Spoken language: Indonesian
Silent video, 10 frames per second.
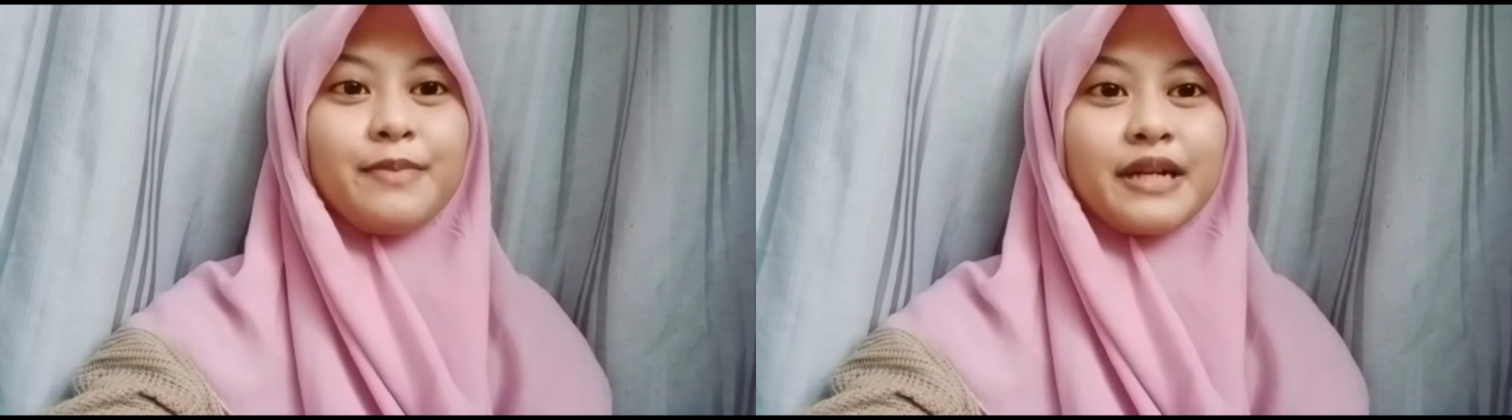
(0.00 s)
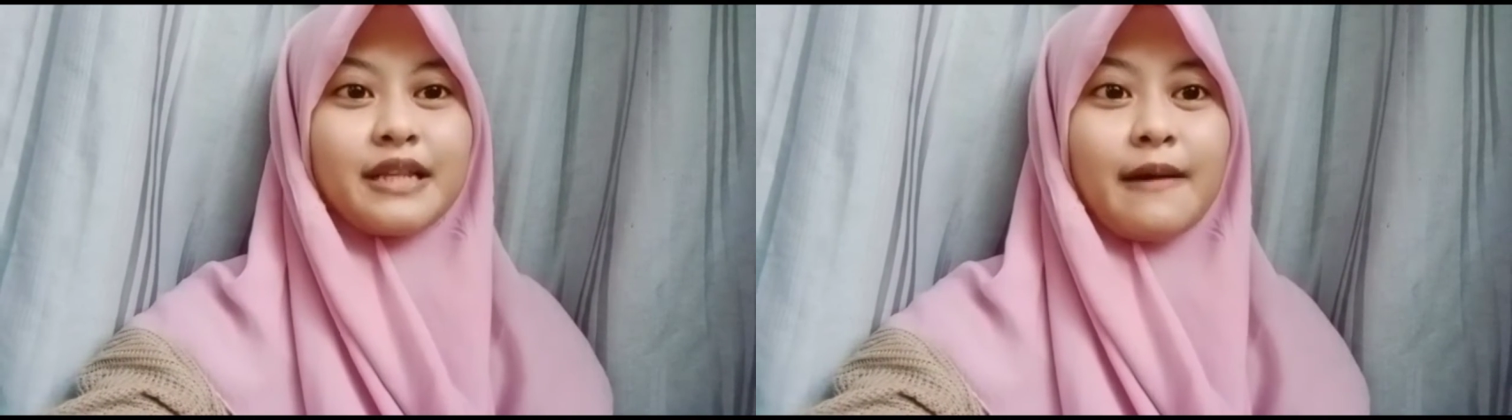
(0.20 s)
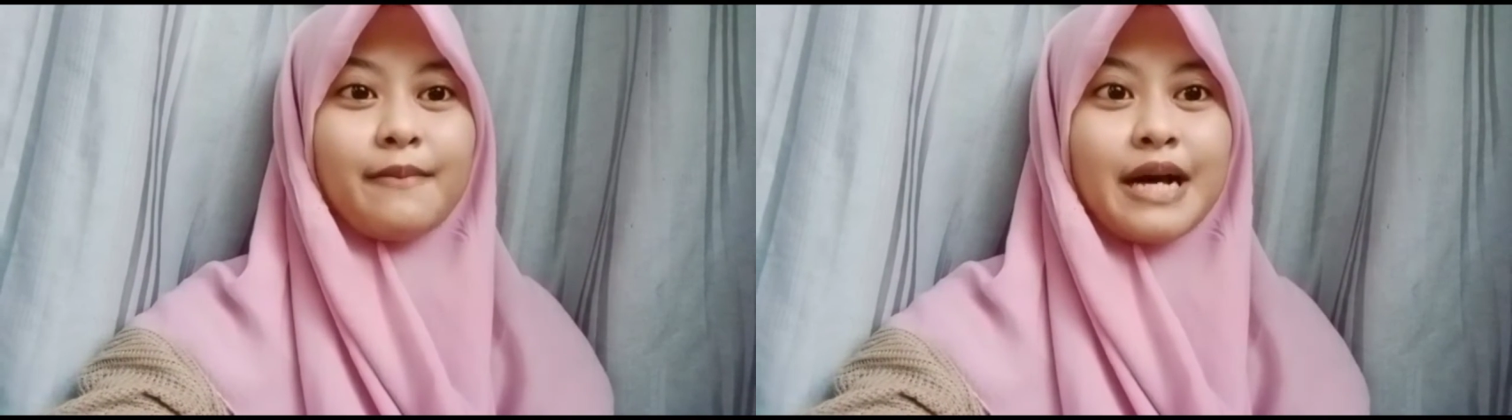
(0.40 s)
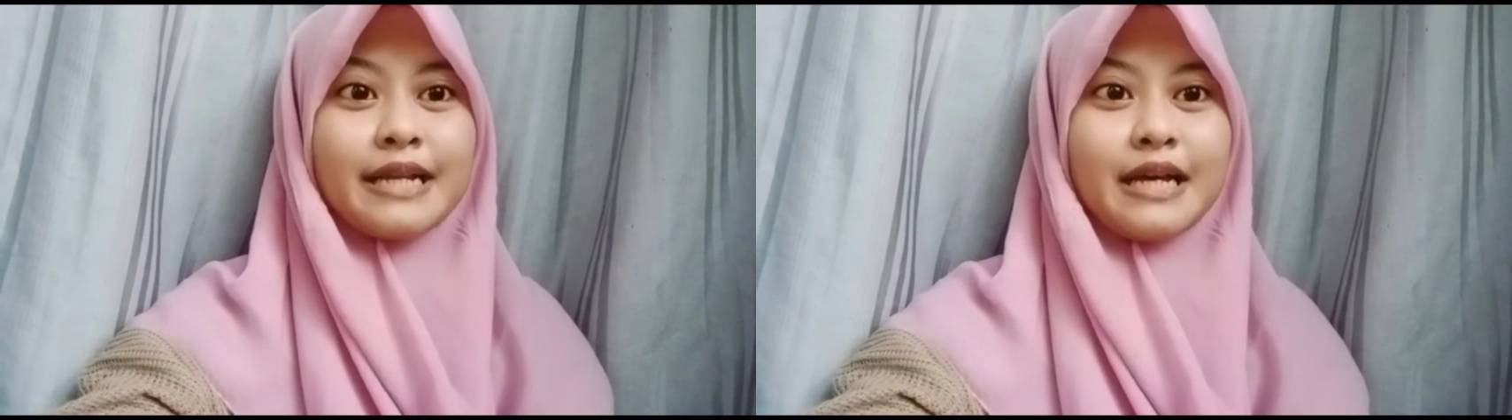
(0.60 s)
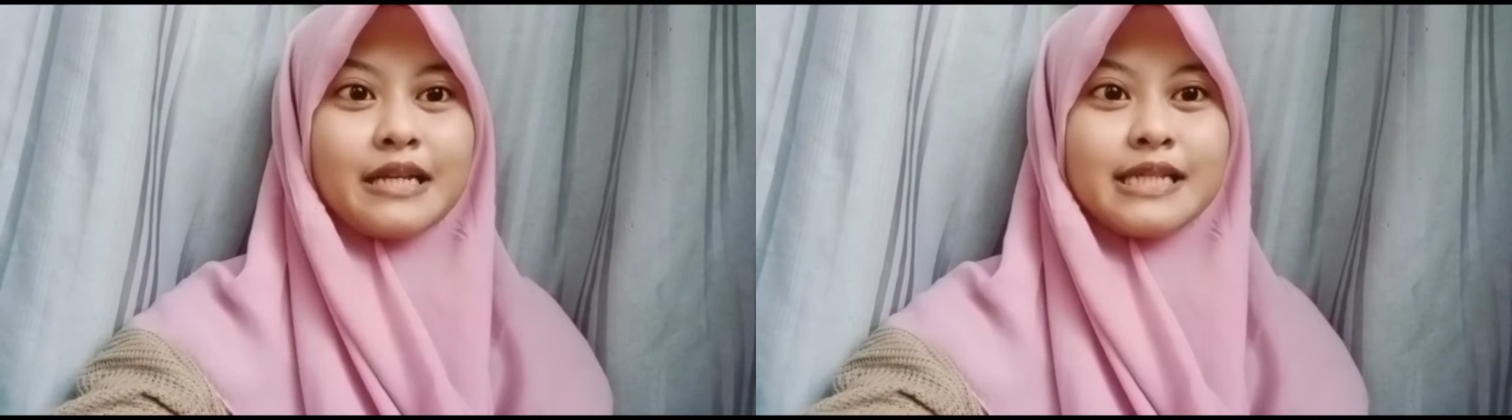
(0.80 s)
pertama
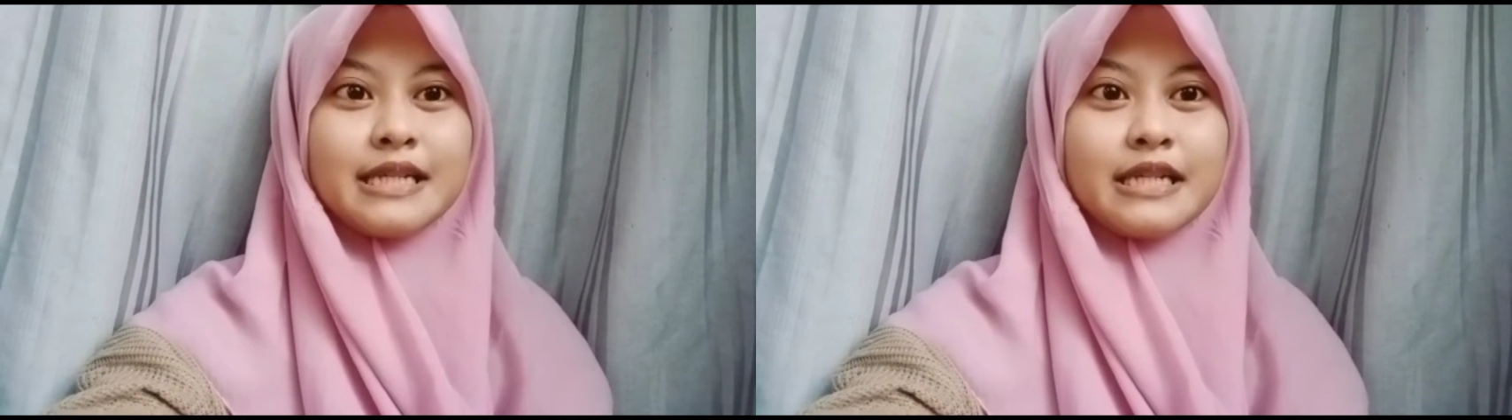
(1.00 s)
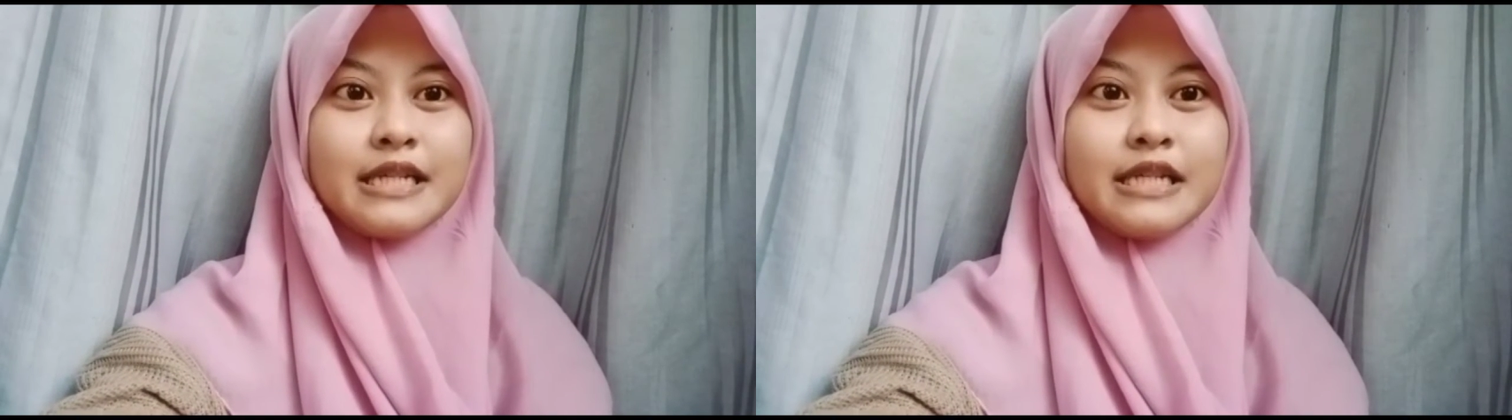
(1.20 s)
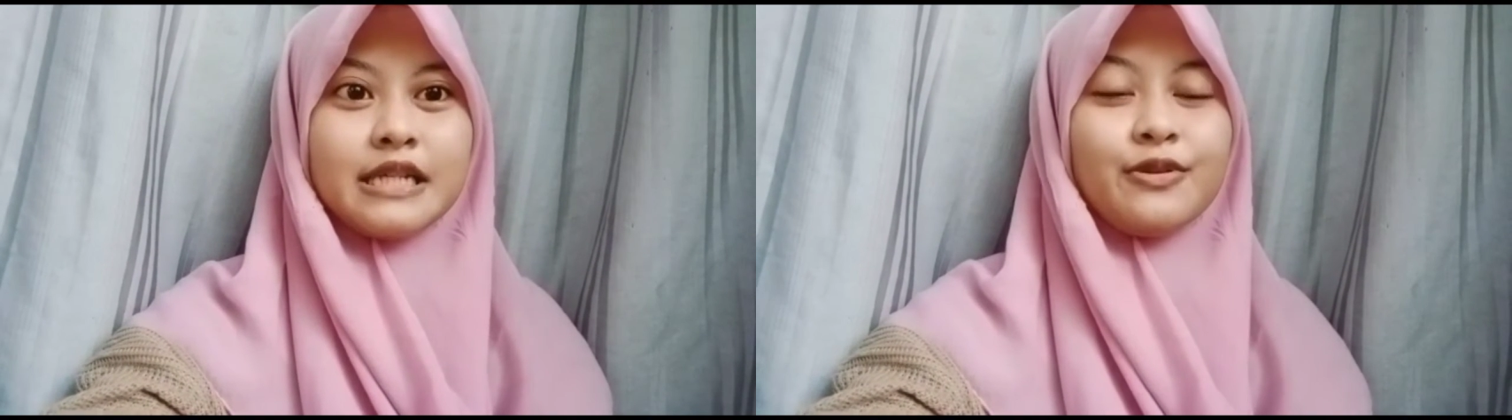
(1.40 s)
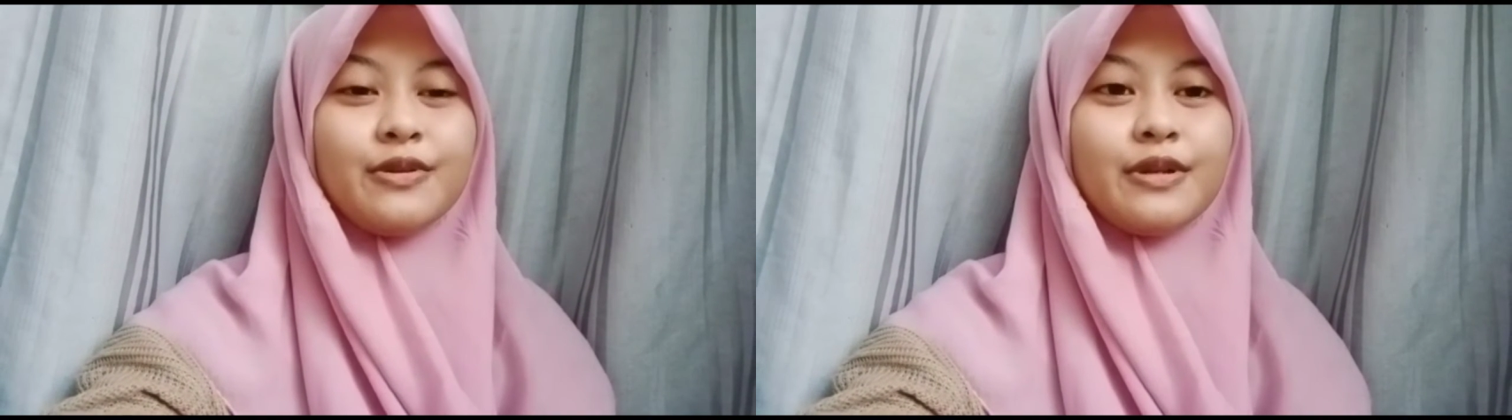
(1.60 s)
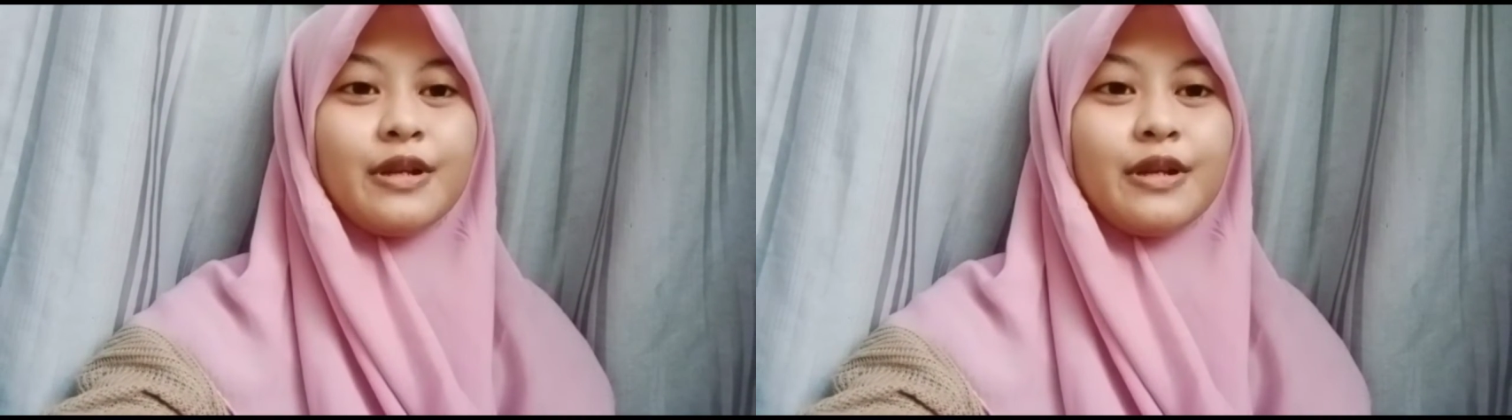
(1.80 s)
dari seni